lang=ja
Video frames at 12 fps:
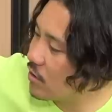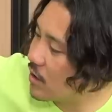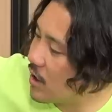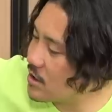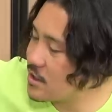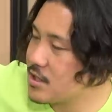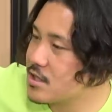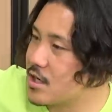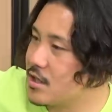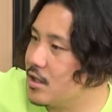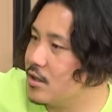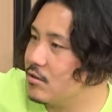梶さんし
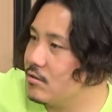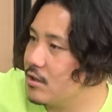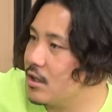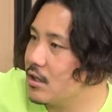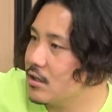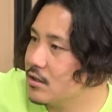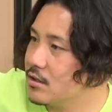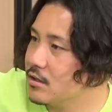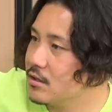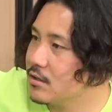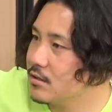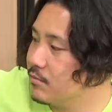かいないっていうぐらい
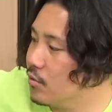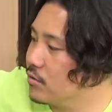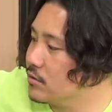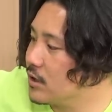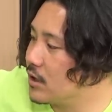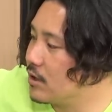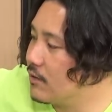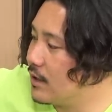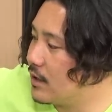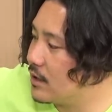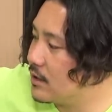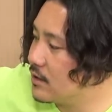僕の中で
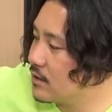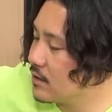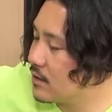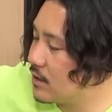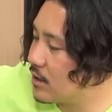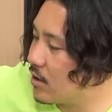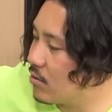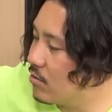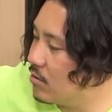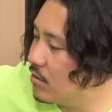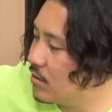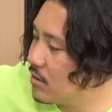はなんか
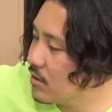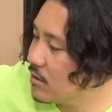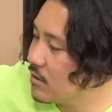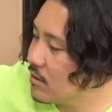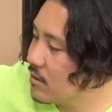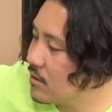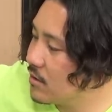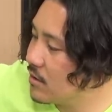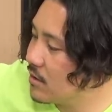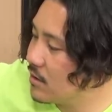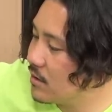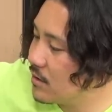こう
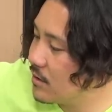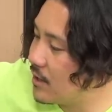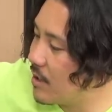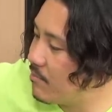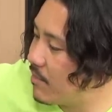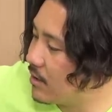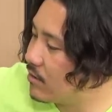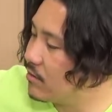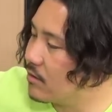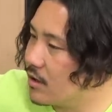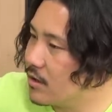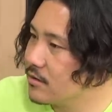鉄板と
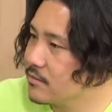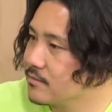いうか、